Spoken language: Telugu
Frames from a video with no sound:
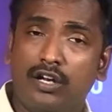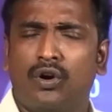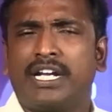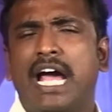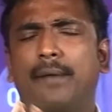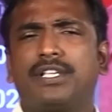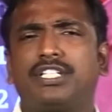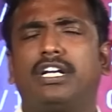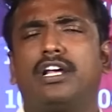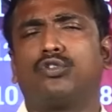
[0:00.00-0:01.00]
నూట యాభై
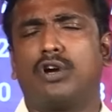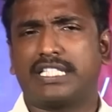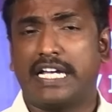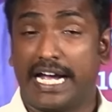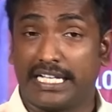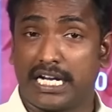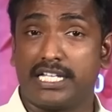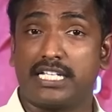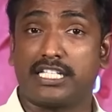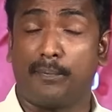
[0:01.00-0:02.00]
సీట్లు ఎందుకు వస్తాయని
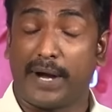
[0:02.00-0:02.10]
ఎగతాళి చేశారు